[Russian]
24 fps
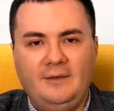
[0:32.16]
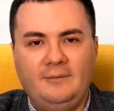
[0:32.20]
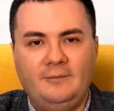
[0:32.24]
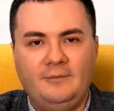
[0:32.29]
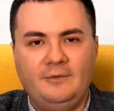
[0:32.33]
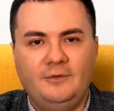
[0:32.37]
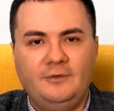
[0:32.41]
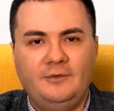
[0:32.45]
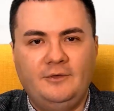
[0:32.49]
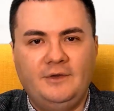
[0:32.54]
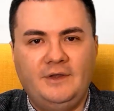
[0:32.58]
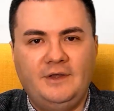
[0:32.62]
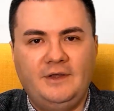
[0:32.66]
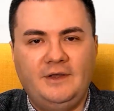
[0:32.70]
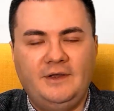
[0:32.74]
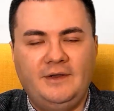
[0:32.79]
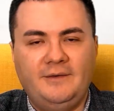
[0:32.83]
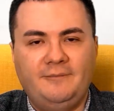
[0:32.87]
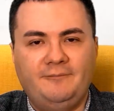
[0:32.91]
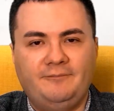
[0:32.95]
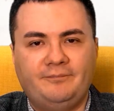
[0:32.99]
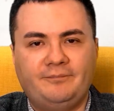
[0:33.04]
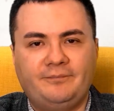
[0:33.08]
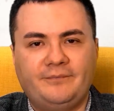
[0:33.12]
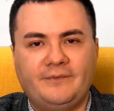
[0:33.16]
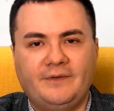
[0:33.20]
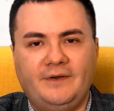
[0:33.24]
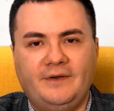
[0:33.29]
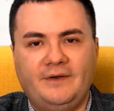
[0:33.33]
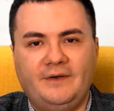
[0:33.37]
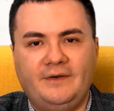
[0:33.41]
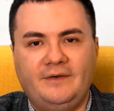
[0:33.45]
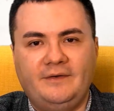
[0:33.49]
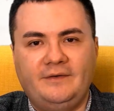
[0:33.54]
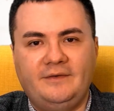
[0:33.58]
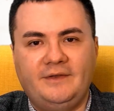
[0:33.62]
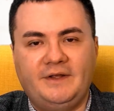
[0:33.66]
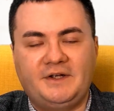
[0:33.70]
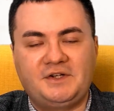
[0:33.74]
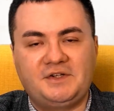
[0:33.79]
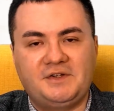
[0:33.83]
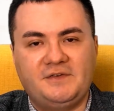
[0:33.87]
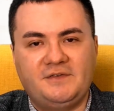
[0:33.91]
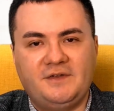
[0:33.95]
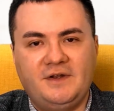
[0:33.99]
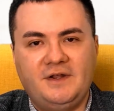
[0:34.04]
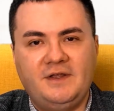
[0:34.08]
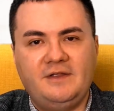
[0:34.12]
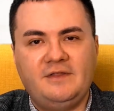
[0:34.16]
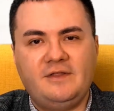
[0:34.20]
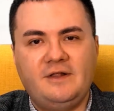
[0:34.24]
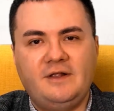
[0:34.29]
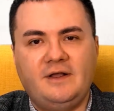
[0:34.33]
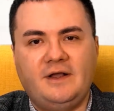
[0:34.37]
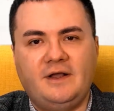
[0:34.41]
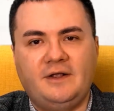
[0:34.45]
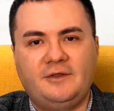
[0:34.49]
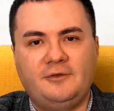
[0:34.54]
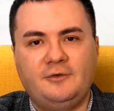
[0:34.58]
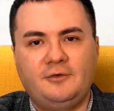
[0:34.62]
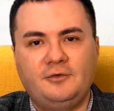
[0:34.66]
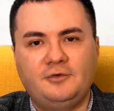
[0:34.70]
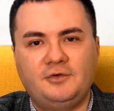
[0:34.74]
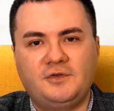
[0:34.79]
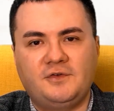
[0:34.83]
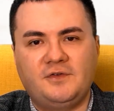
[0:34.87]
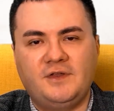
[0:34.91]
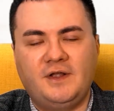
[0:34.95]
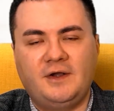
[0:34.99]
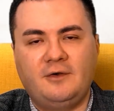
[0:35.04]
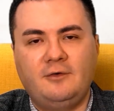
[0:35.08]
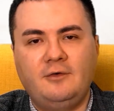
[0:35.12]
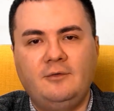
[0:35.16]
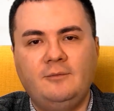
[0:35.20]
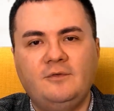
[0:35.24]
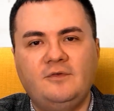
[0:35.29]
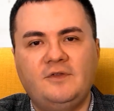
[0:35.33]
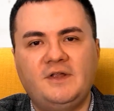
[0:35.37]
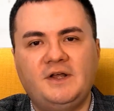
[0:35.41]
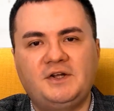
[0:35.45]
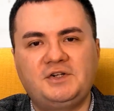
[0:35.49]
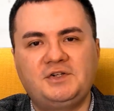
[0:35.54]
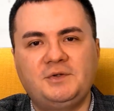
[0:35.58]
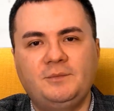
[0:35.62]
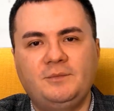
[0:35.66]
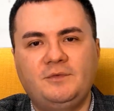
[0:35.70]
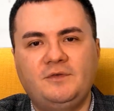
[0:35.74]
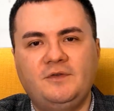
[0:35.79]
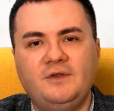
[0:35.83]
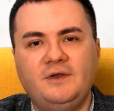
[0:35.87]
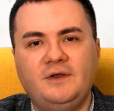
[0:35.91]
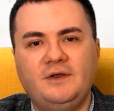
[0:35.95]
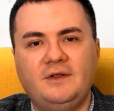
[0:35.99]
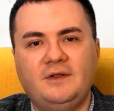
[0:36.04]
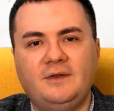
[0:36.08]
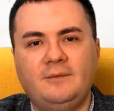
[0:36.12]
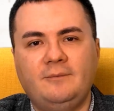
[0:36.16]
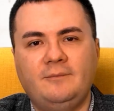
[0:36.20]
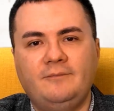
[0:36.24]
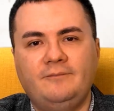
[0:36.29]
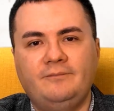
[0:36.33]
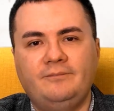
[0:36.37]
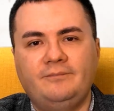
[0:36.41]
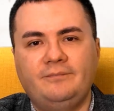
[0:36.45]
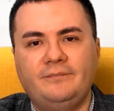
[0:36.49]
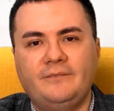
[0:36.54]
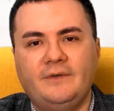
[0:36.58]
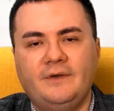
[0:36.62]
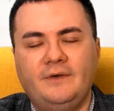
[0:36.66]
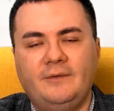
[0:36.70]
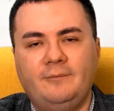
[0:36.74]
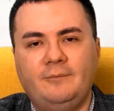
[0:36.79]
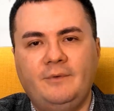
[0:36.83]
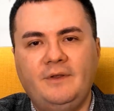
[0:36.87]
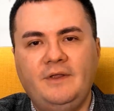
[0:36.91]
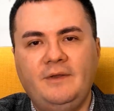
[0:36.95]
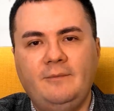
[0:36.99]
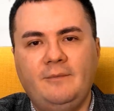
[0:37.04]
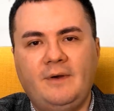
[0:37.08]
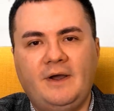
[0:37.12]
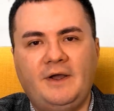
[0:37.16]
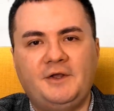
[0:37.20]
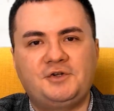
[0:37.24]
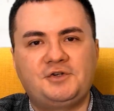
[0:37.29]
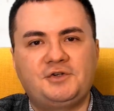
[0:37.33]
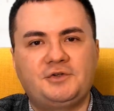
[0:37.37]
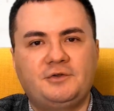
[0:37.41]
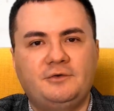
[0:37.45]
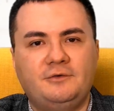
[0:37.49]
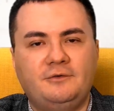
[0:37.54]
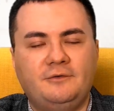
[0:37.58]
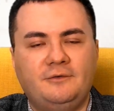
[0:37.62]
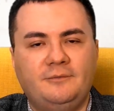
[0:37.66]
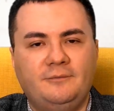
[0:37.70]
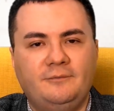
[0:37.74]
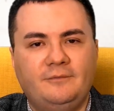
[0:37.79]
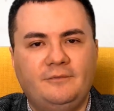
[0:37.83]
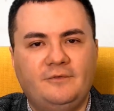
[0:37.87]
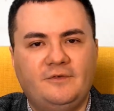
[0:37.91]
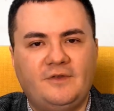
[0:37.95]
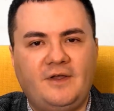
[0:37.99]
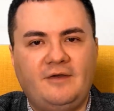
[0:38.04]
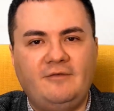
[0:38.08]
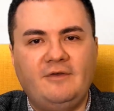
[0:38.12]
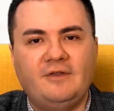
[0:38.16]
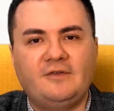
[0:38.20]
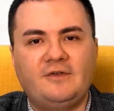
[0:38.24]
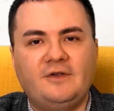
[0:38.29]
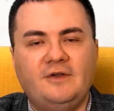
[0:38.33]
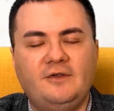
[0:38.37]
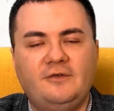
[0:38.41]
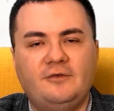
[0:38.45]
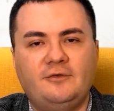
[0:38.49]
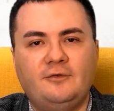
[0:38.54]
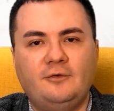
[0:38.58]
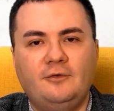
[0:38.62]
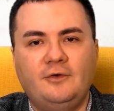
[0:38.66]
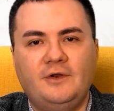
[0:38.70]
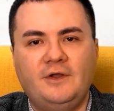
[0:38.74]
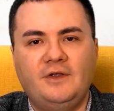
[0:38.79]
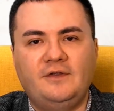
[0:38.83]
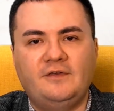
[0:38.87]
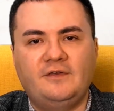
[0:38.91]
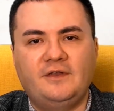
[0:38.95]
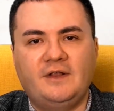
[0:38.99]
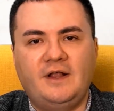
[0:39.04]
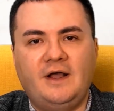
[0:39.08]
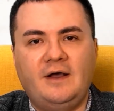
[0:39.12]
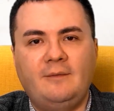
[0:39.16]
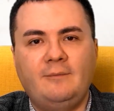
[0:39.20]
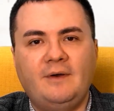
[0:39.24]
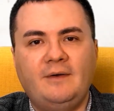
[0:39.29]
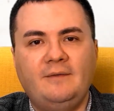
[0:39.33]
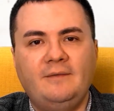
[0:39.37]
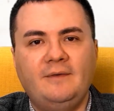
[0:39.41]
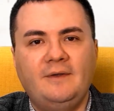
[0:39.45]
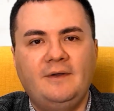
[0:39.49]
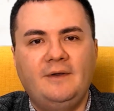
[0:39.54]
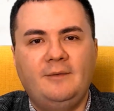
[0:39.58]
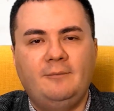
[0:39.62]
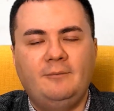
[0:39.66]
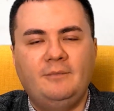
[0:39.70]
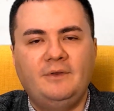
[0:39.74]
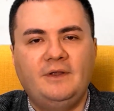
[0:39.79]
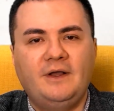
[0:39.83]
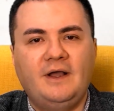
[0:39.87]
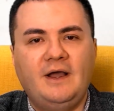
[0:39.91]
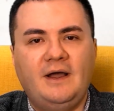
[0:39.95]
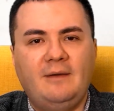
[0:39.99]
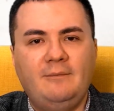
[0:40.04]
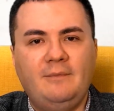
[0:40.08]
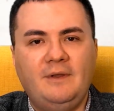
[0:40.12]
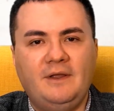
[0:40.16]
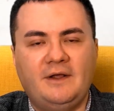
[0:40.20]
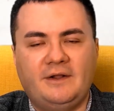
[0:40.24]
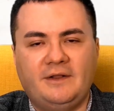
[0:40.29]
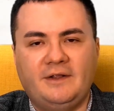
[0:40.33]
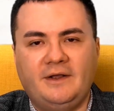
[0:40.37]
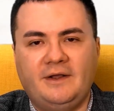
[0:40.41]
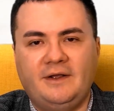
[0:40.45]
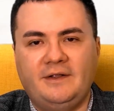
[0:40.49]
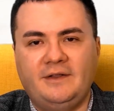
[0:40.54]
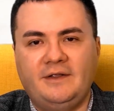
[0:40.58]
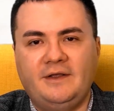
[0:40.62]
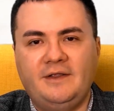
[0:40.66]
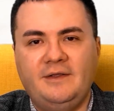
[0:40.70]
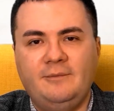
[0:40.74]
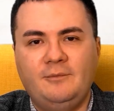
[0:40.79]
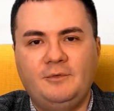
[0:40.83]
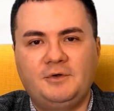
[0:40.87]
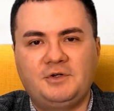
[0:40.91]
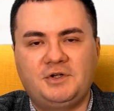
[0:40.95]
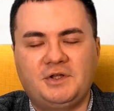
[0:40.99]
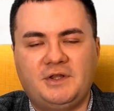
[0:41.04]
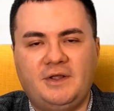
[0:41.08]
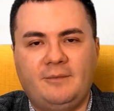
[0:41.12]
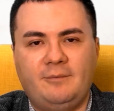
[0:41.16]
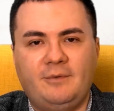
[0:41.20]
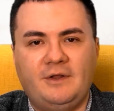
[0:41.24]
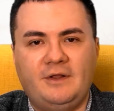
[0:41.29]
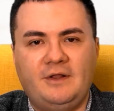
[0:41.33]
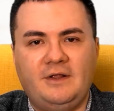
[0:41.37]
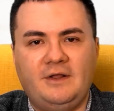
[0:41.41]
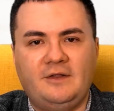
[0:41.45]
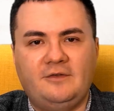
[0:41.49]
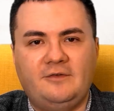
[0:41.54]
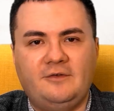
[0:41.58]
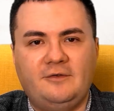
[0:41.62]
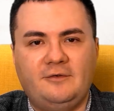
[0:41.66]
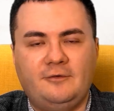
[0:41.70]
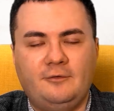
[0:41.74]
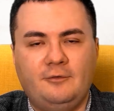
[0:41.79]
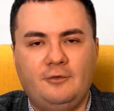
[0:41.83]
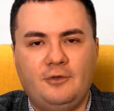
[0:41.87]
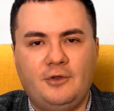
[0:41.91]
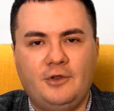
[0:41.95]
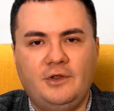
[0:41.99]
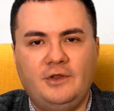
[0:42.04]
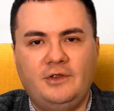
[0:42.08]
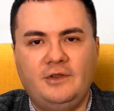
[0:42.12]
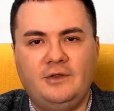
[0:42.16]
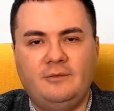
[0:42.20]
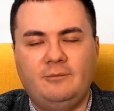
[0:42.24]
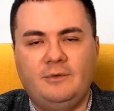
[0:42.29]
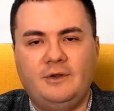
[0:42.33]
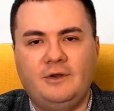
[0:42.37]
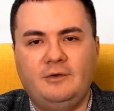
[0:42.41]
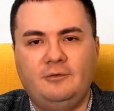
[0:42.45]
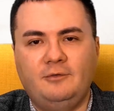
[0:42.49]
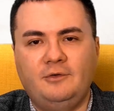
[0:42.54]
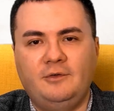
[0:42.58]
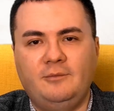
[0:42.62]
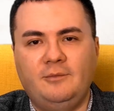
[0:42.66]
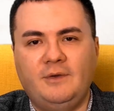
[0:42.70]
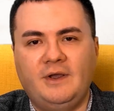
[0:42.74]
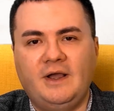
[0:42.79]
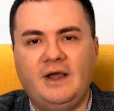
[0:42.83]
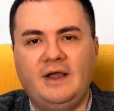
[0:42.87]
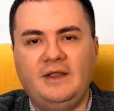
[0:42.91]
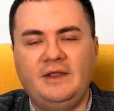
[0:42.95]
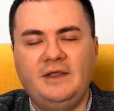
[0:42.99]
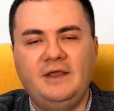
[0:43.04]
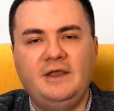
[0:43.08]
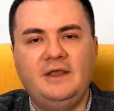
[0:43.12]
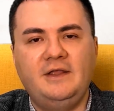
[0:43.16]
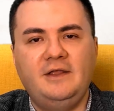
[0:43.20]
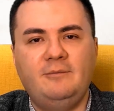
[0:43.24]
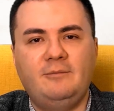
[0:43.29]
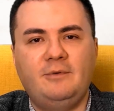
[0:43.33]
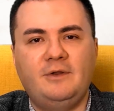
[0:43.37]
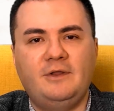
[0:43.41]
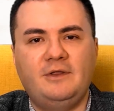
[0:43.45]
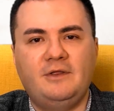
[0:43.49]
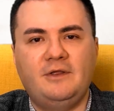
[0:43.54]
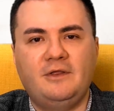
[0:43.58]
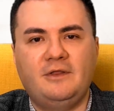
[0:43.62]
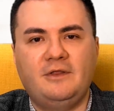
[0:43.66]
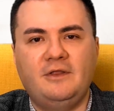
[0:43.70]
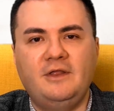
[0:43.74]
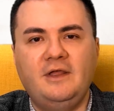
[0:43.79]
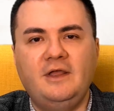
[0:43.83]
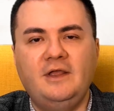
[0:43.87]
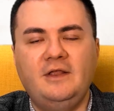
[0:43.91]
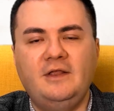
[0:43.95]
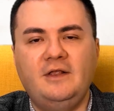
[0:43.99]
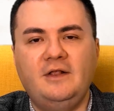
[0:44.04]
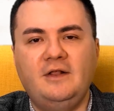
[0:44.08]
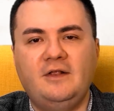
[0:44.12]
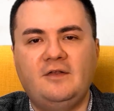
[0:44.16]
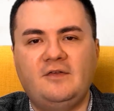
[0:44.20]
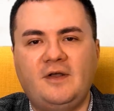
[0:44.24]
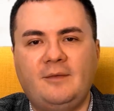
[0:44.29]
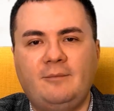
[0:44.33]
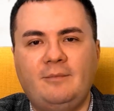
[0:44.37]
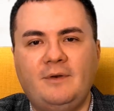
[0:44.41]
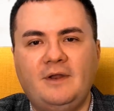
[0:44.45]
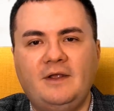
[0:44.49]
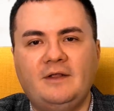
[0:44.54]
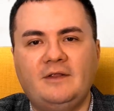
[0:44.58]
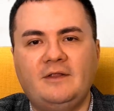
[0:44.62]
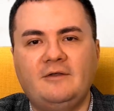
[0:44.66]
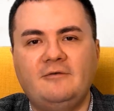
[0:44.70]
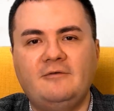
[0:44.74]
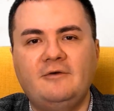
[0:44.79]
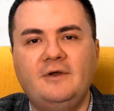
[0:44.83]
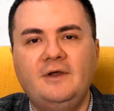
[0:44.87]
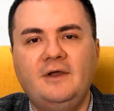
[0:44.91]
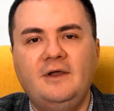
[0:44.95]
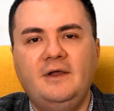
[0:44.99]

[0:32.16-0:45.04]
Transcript: Многие э, наши зрители, которые уже знакомы с нашим циклом, понимают, что советская история ислама многомерна. Она не может определяться исключительно периодами гонений, притеснений или запретов.